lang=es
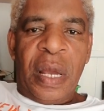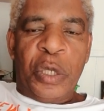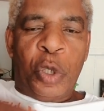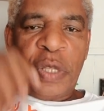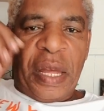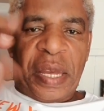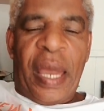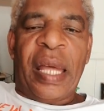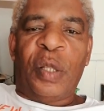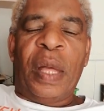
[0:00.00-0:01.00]
Si usted
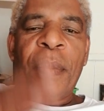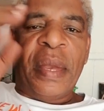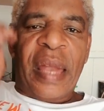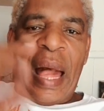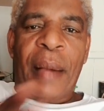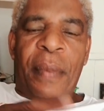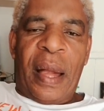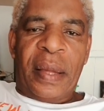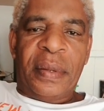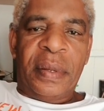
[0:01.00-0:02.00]
quiere, usted me
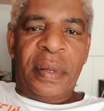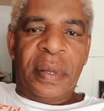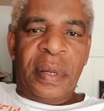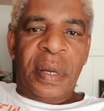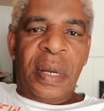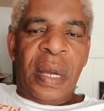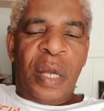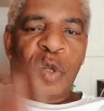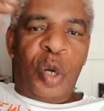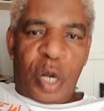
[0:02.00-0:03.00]
llama,
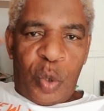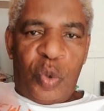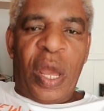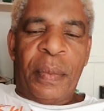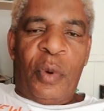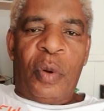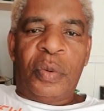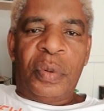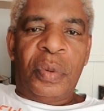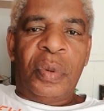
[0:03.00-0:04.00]
nos reunimos
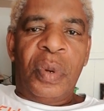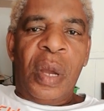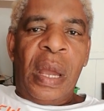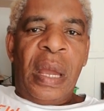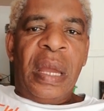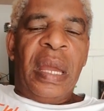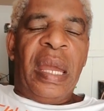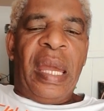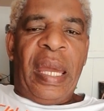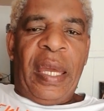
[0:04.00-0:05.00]

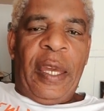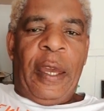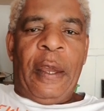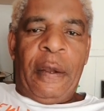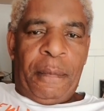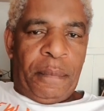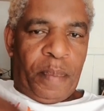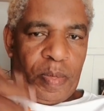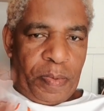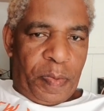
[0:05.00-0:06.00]
y
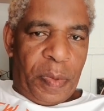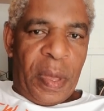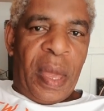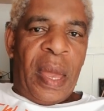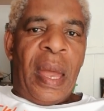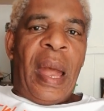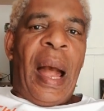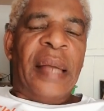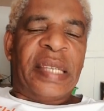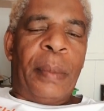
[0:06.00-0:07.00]

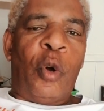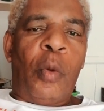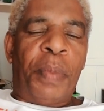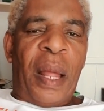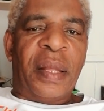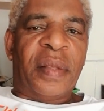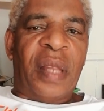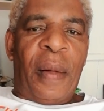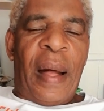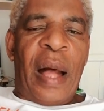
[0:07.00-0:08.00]
hacemos un plan de
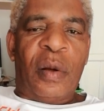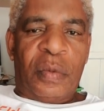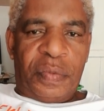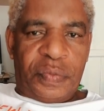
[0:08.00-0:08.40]
trabajo.